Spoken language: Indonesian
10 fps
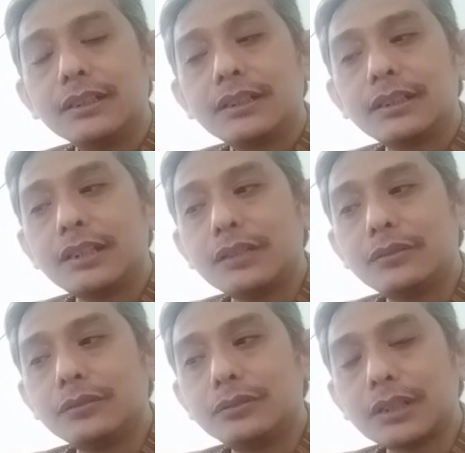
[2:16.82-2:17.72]

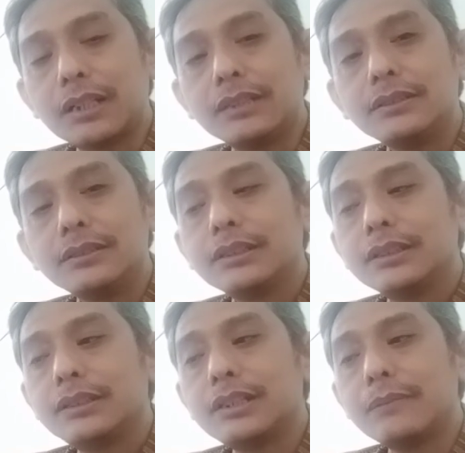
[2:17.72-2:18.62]
ketidakjujuran,
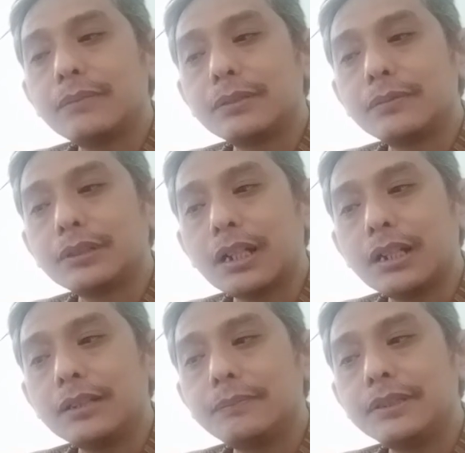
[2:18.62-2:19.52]
tidak
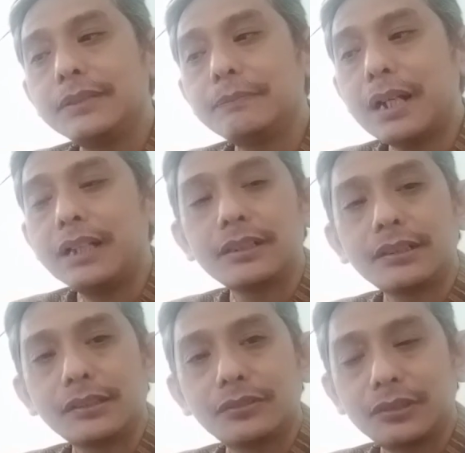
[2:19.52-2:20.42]
bermoral, penyimpangan
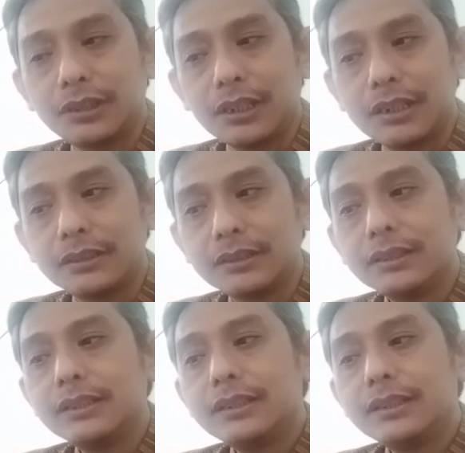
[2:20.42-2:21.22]
dari kesucian.